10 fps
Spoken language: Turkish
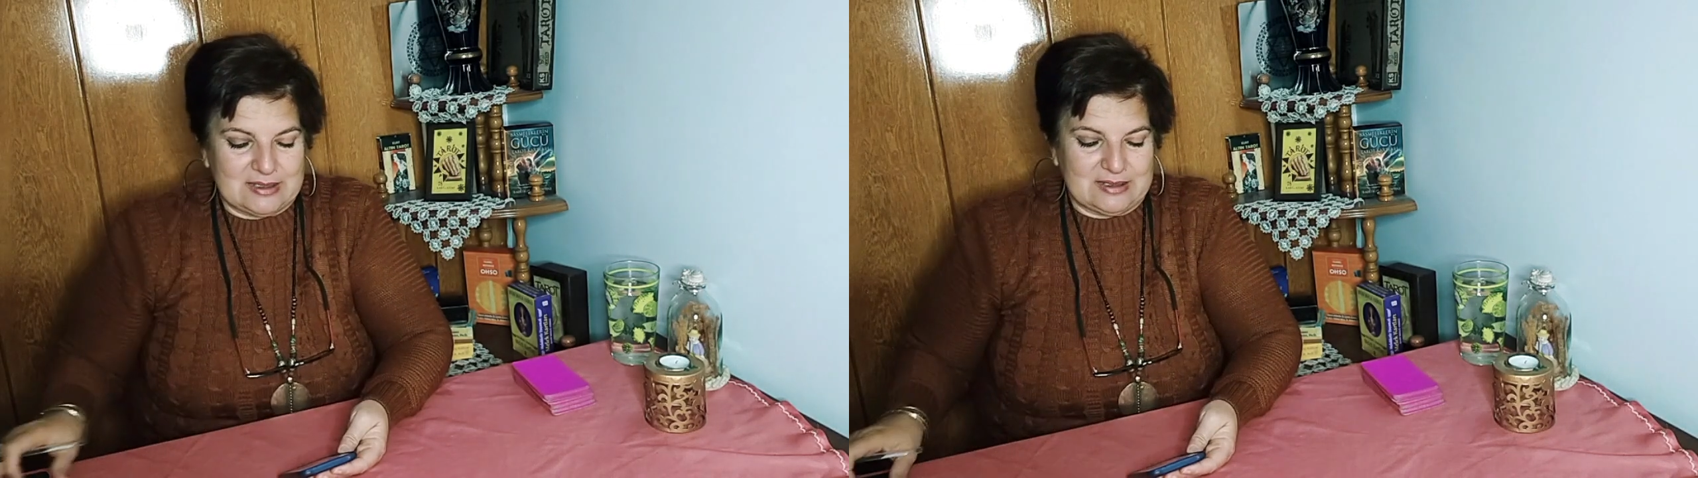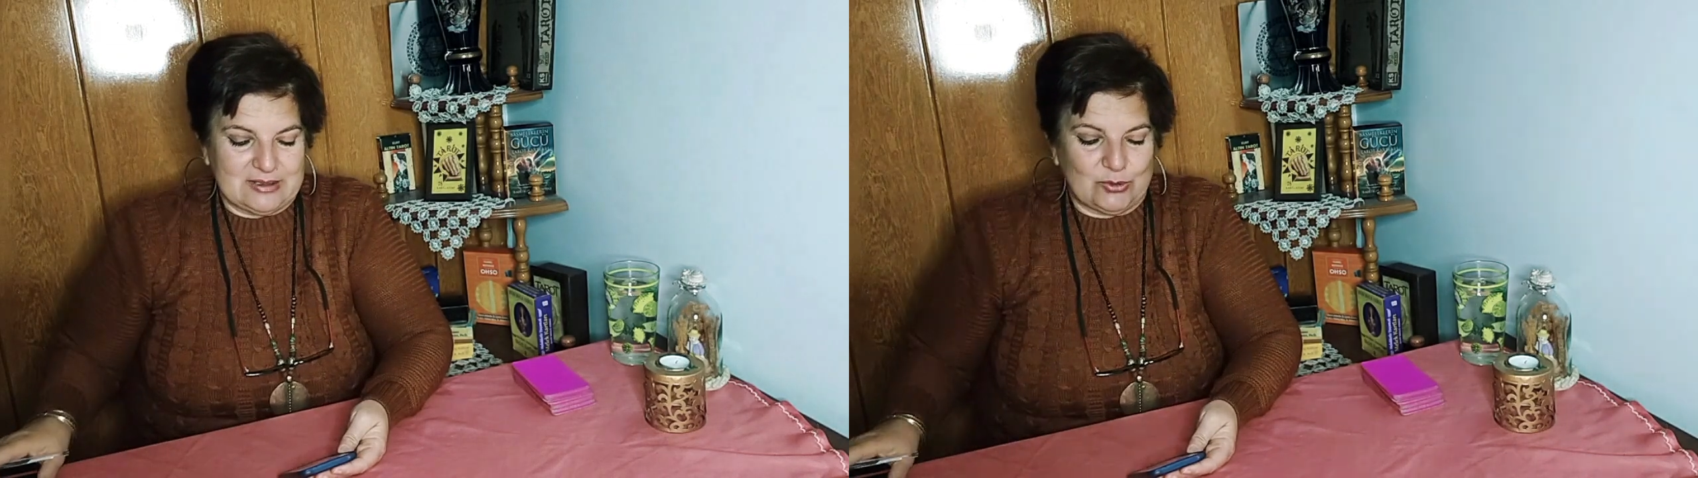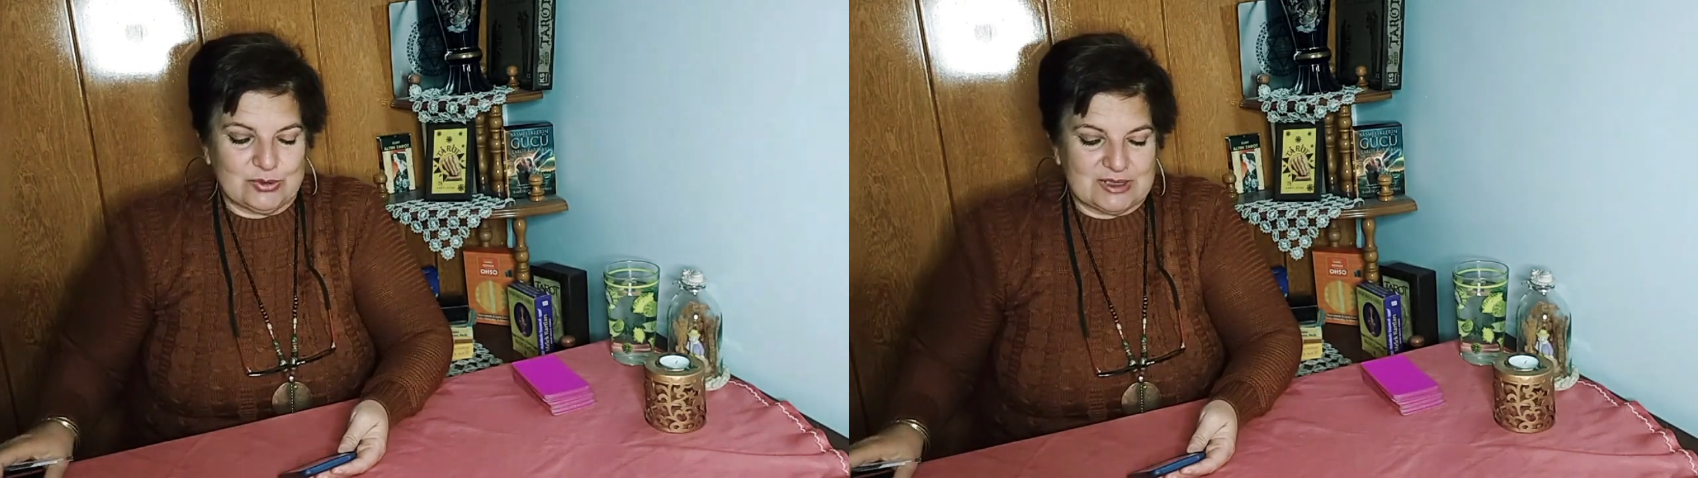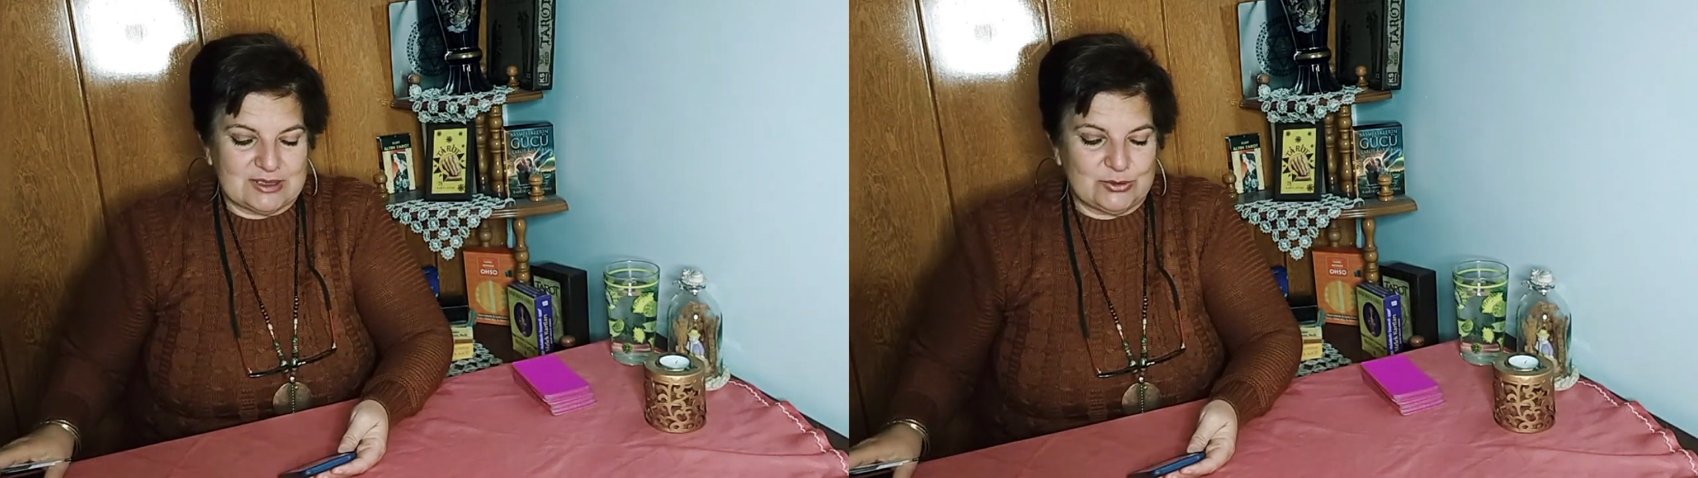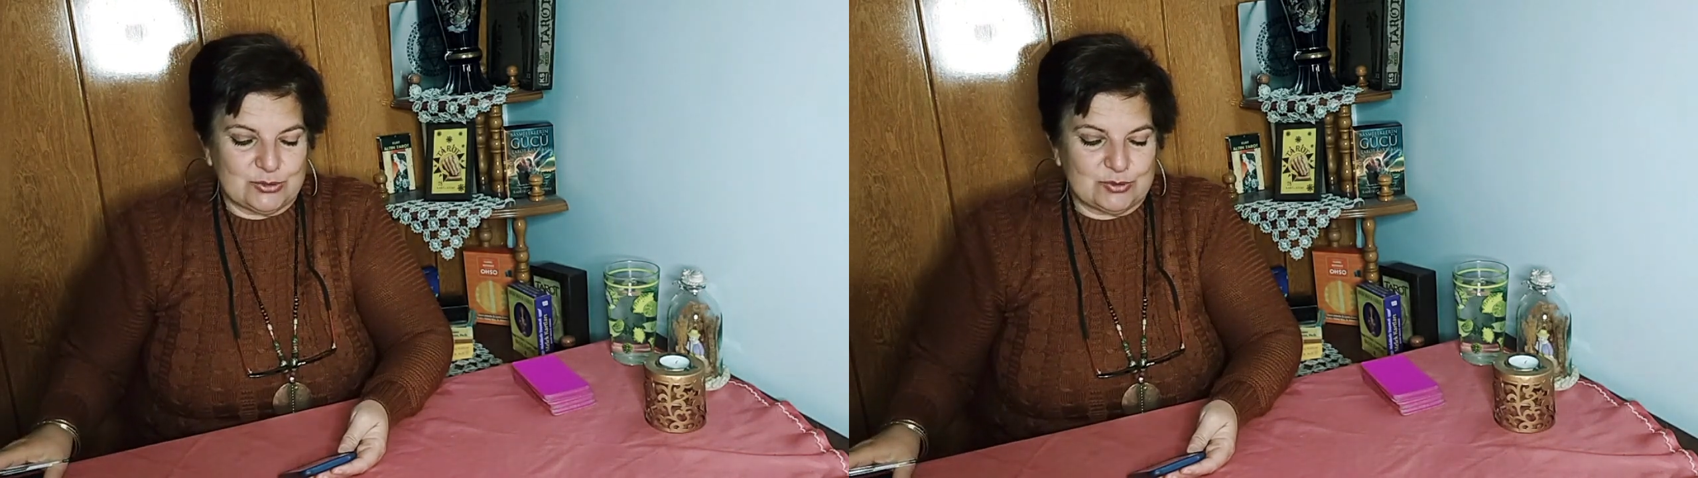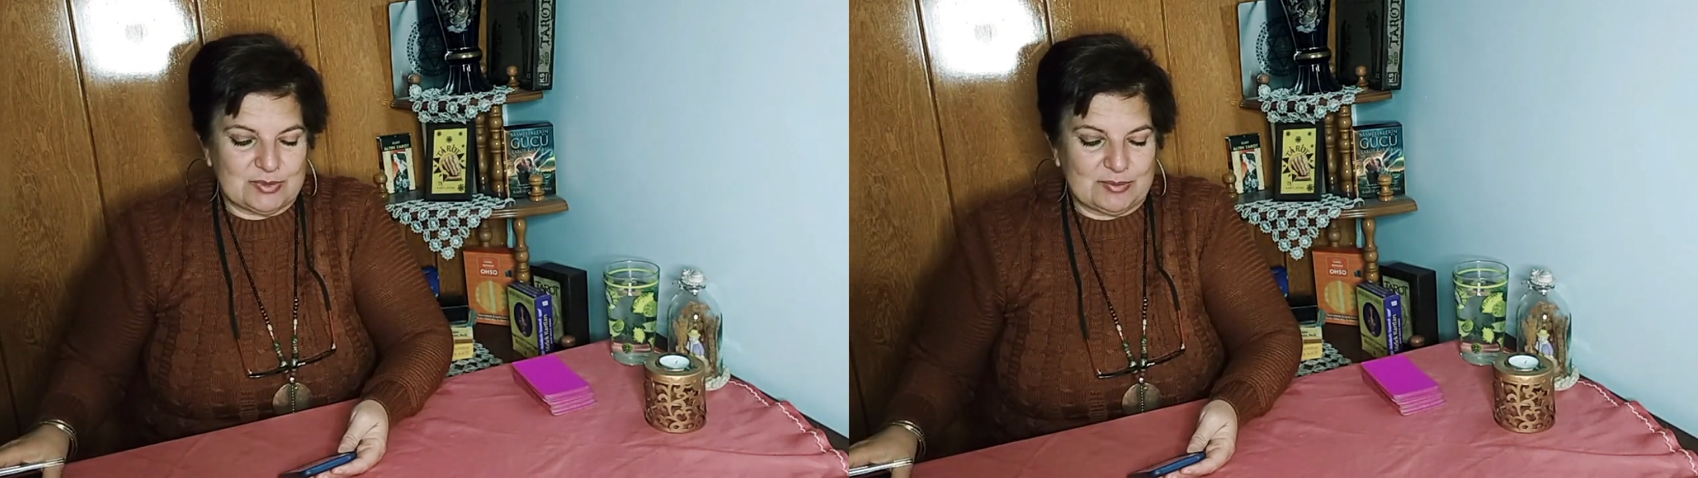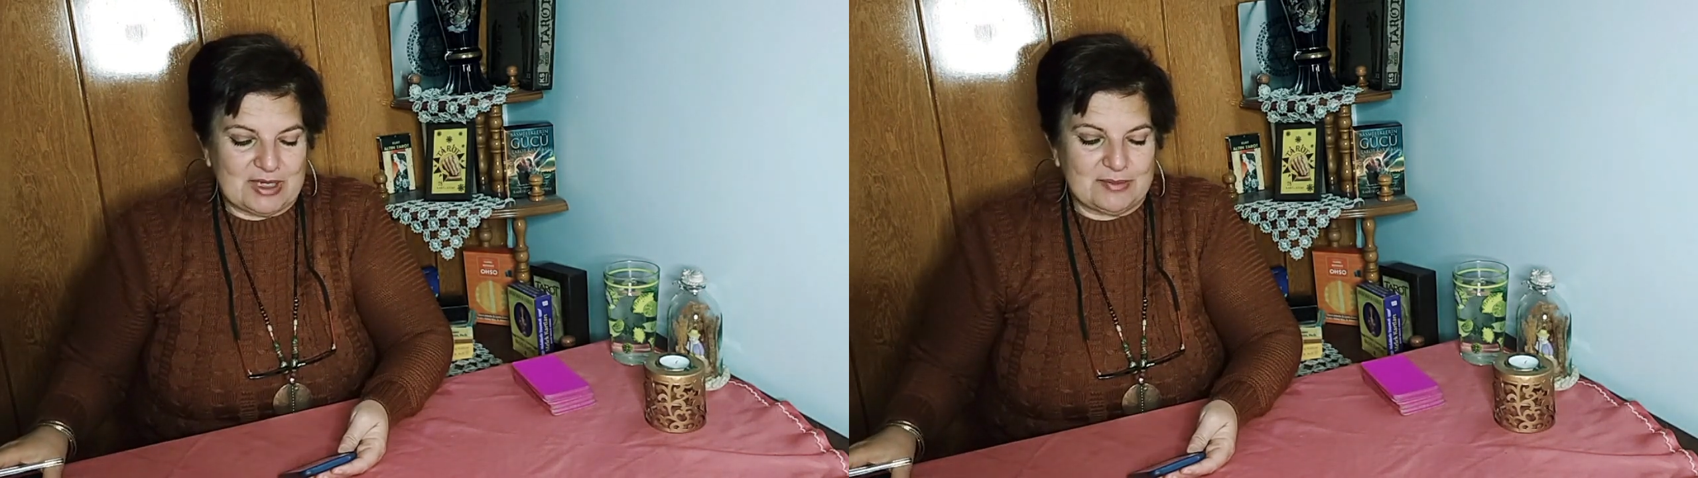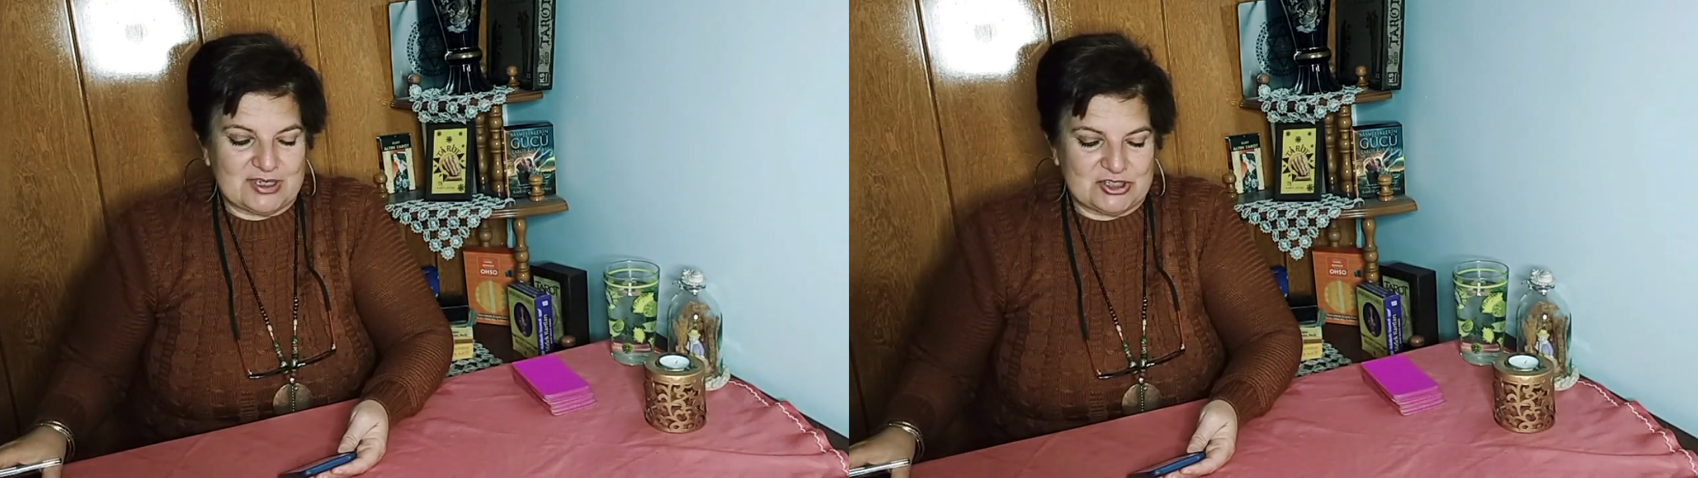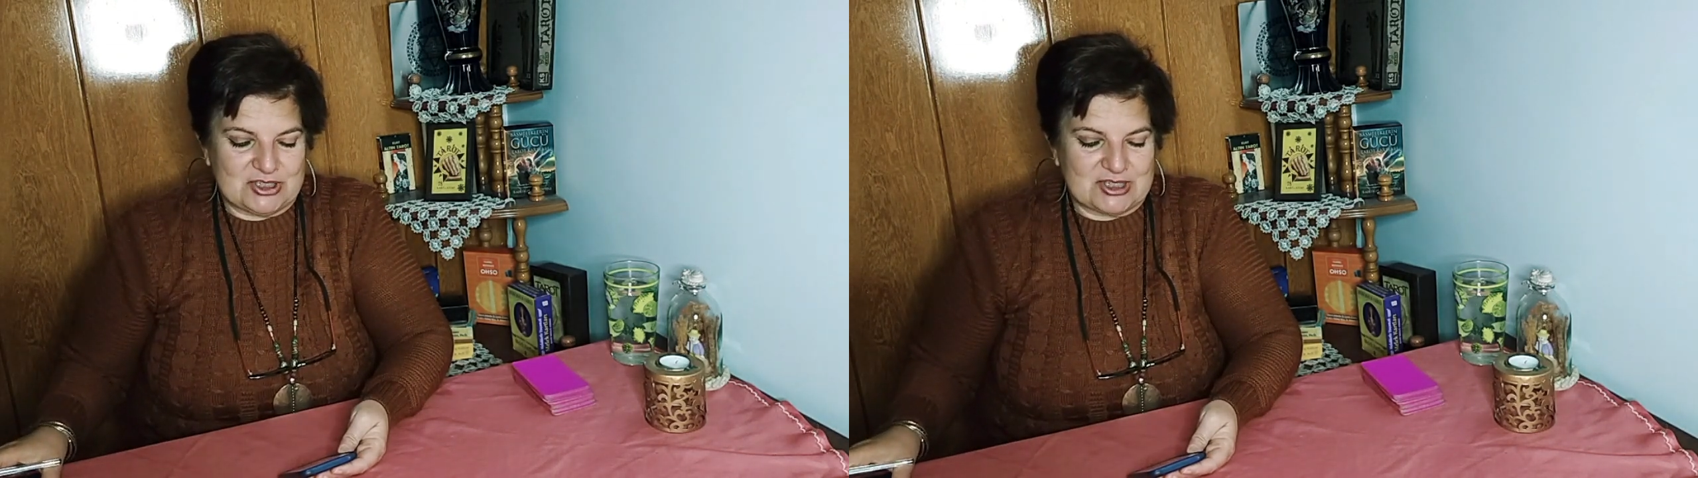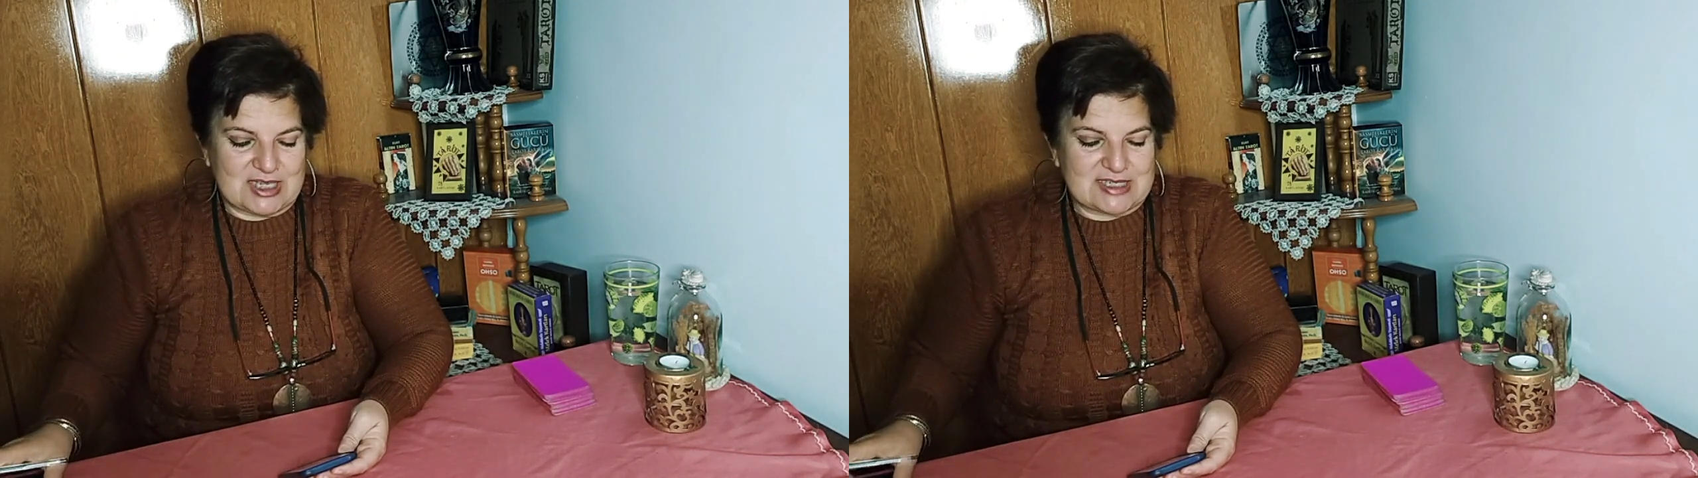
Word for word: Ee, onları yorumlamaya başlayacağız.